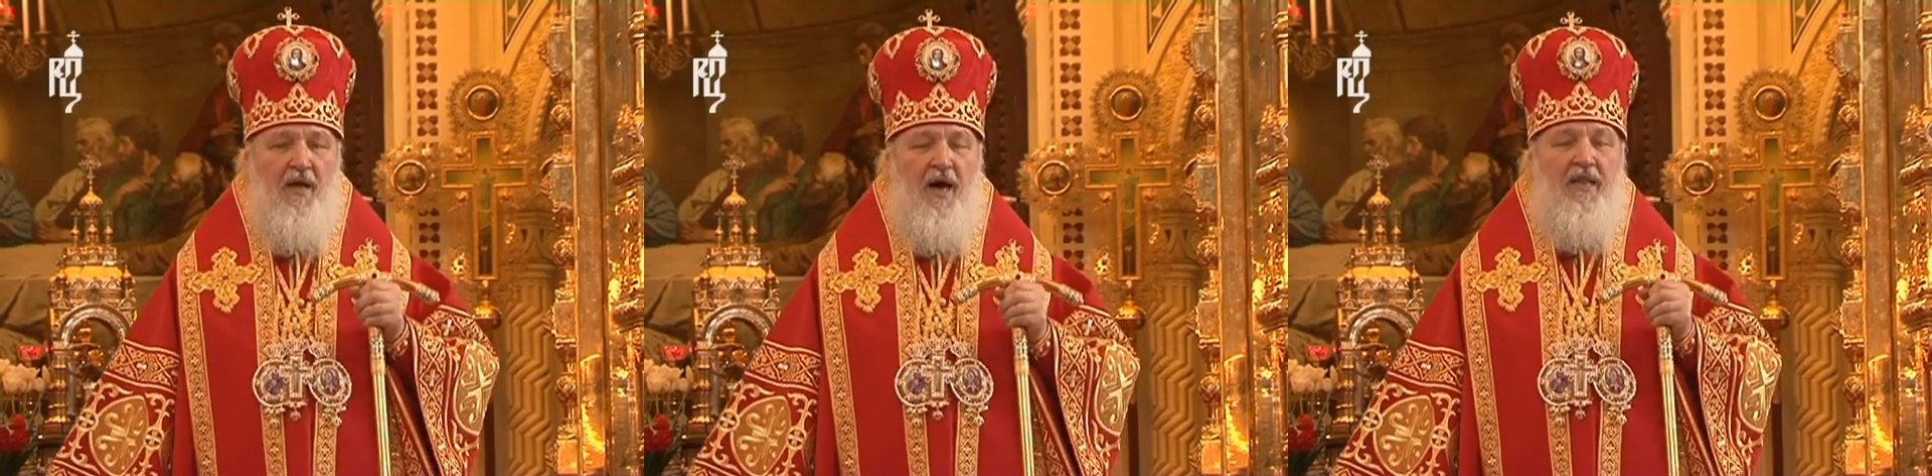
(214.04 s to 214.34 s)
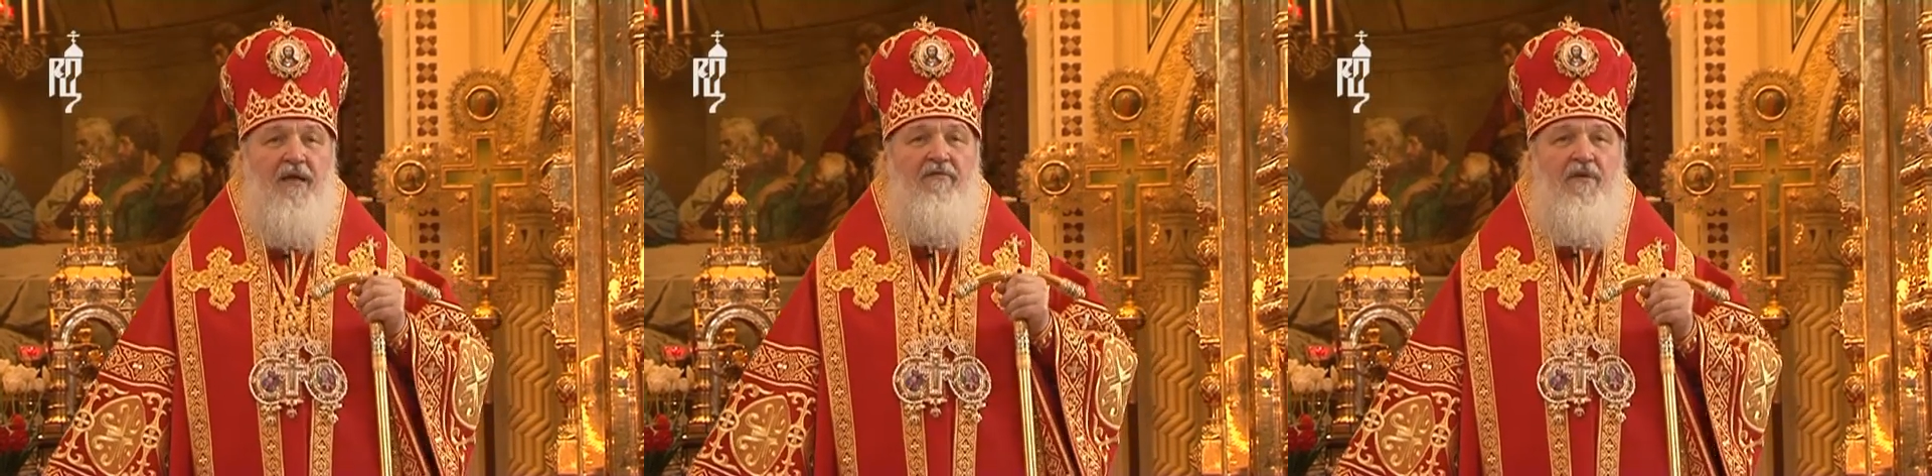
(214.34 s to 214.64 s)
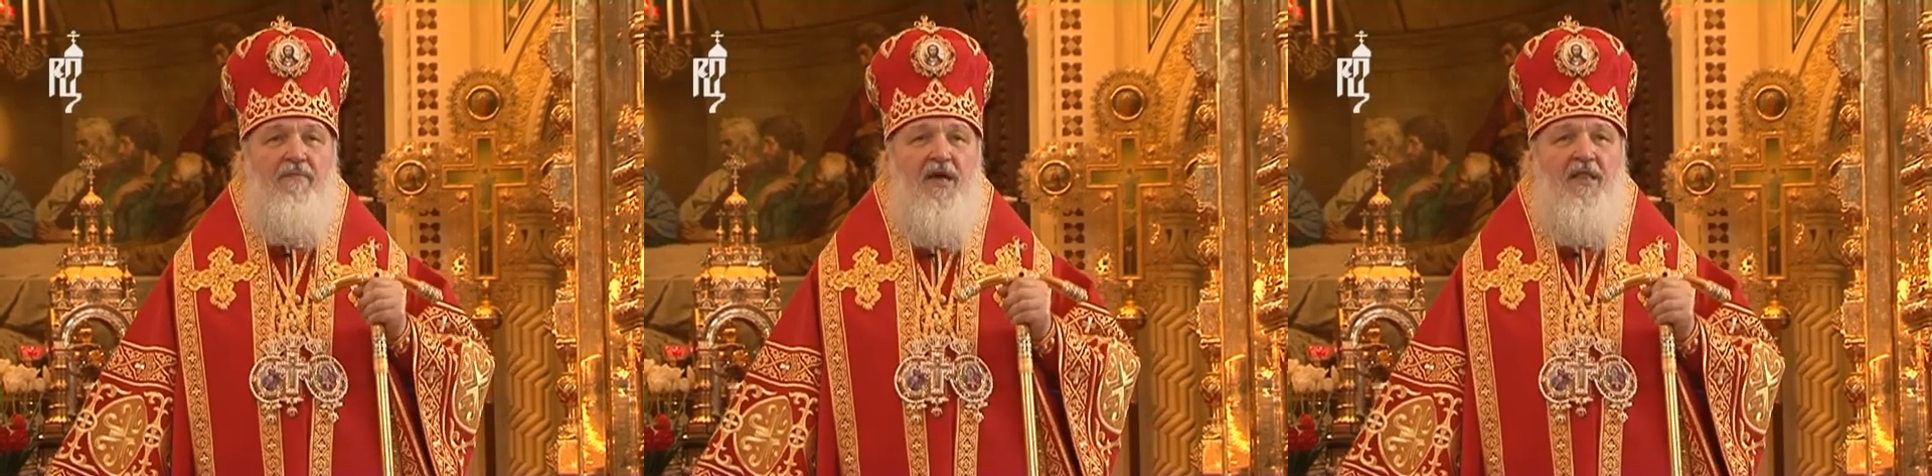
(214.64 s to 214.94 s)

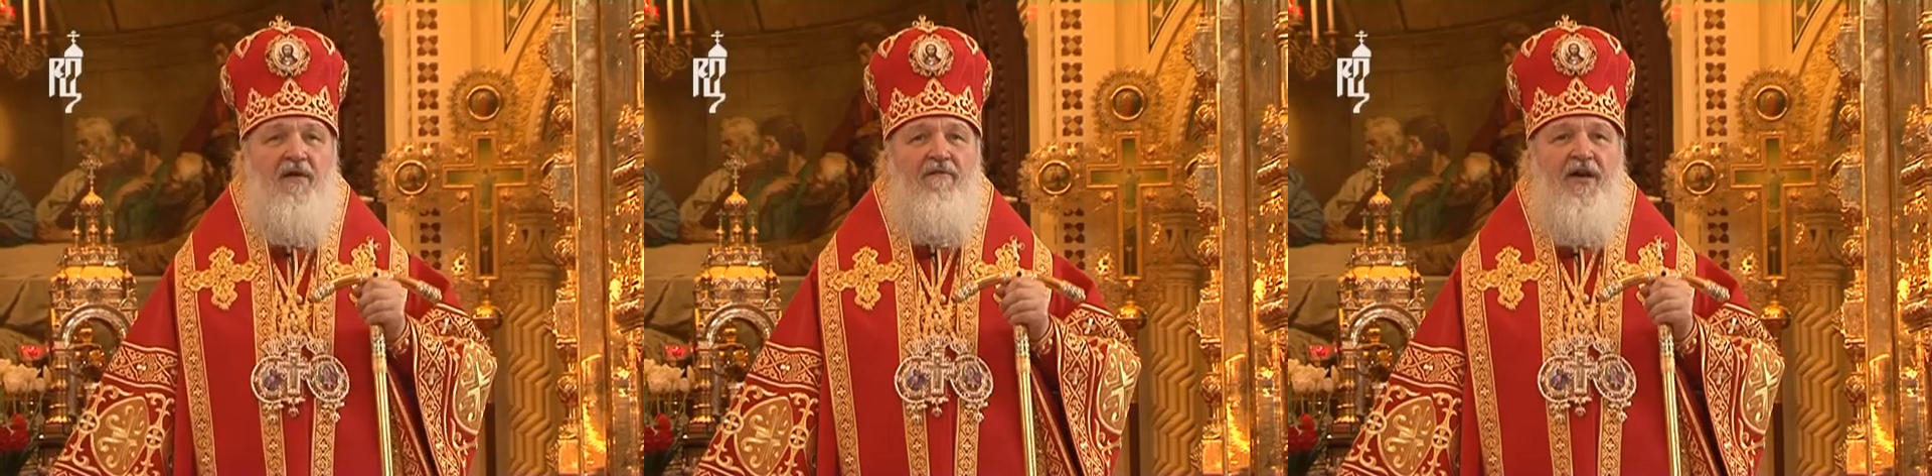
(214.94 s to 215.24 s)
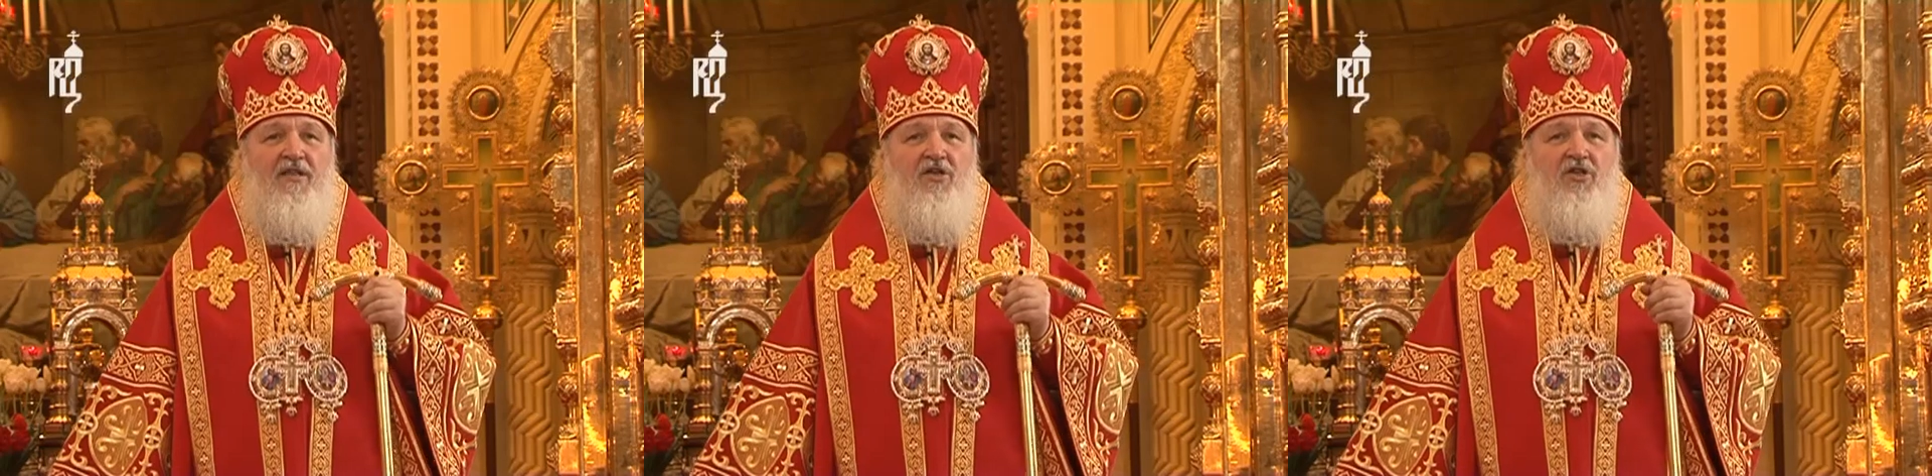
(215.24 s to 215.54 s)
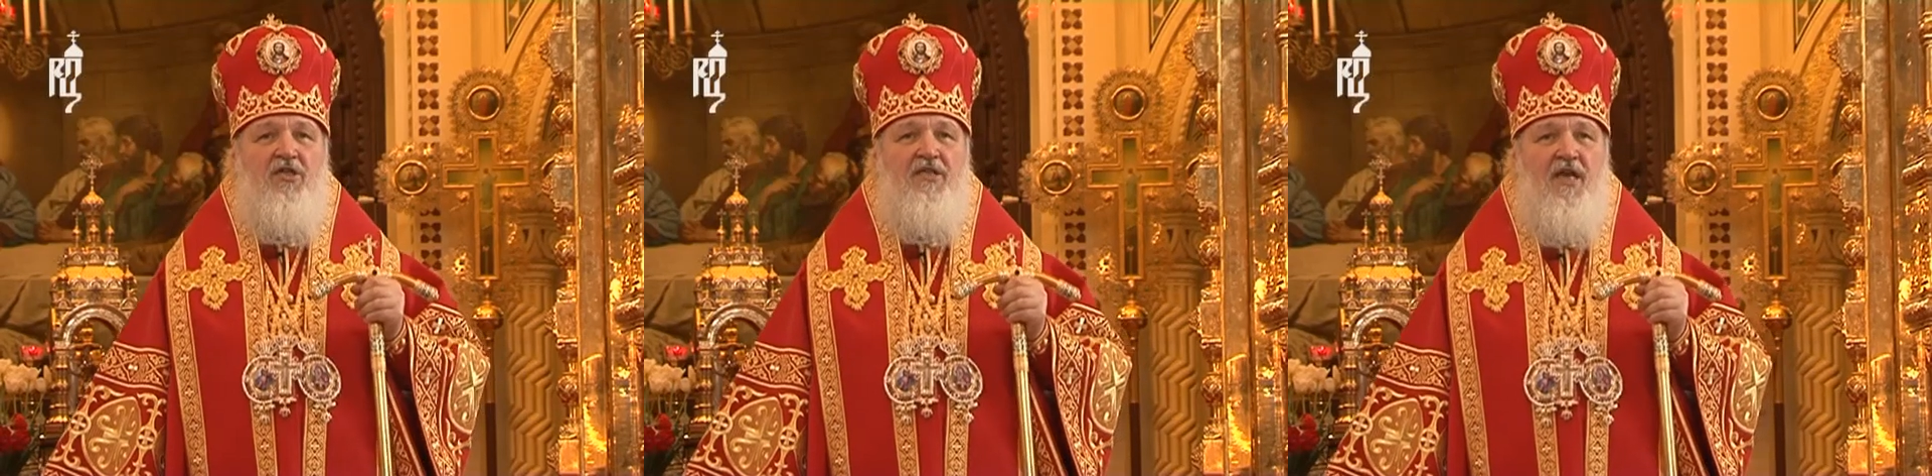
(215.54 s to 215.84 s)
Одновременно в этот
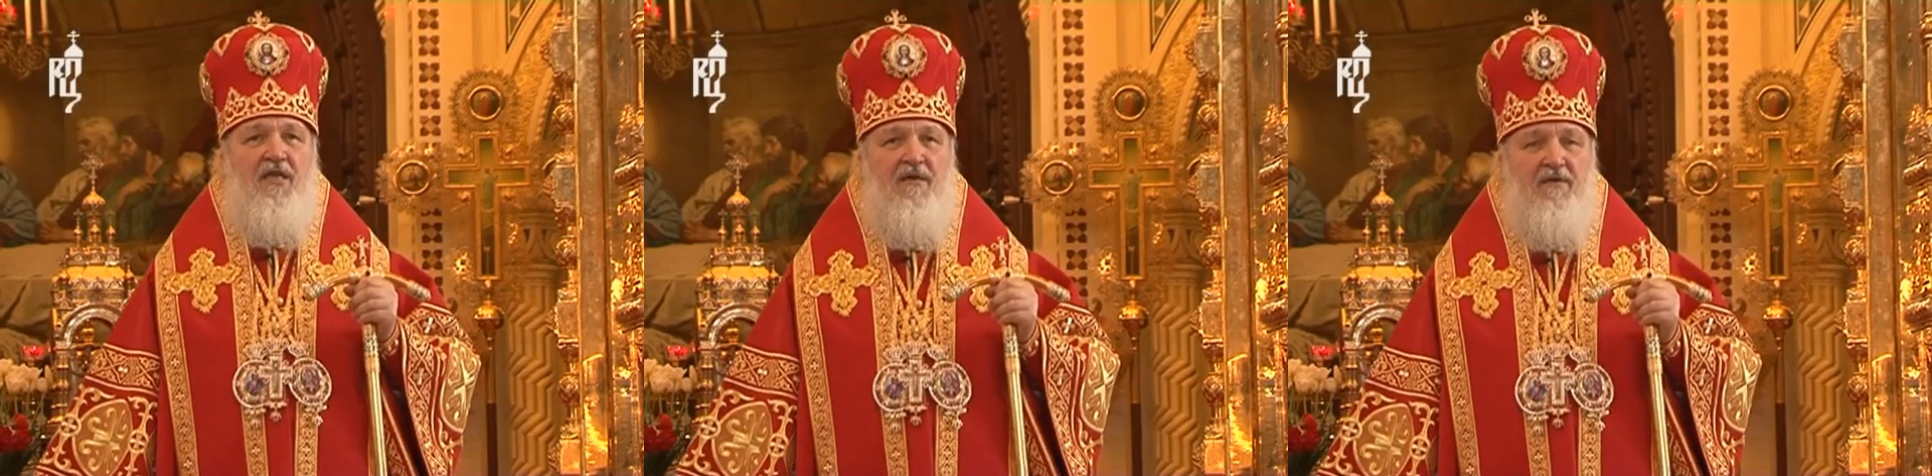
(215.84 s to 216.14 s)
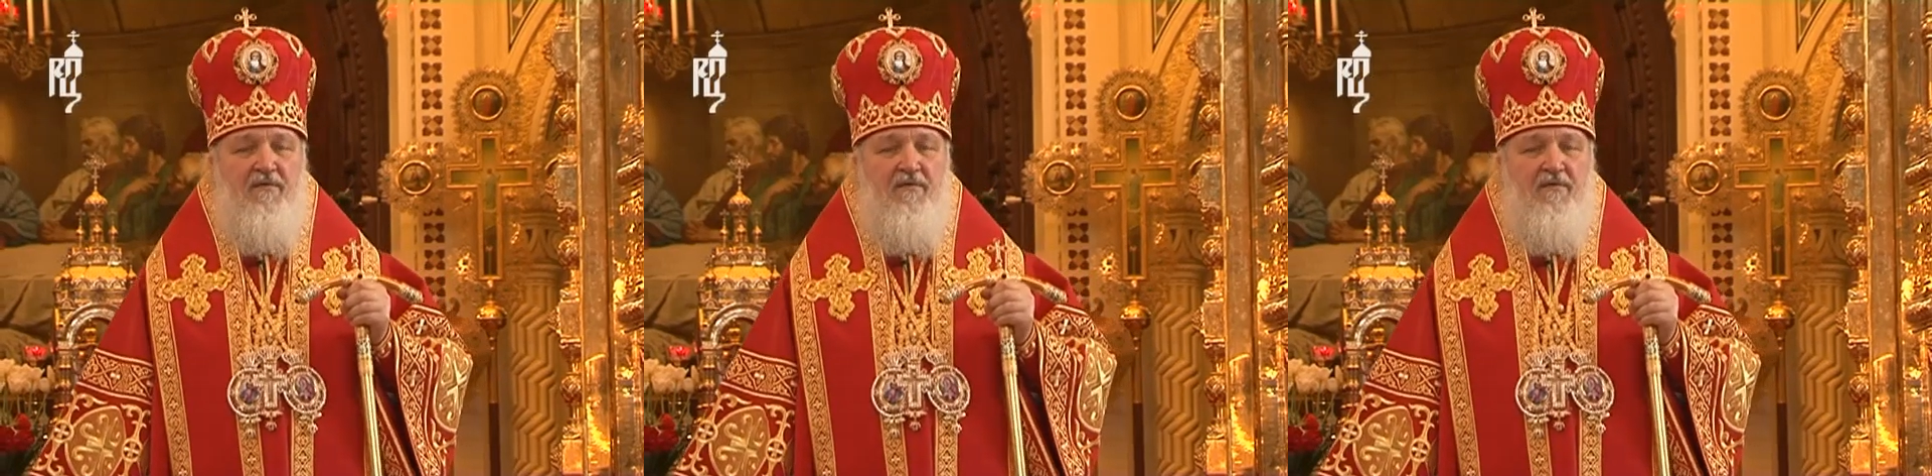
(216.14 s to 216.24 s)
же день,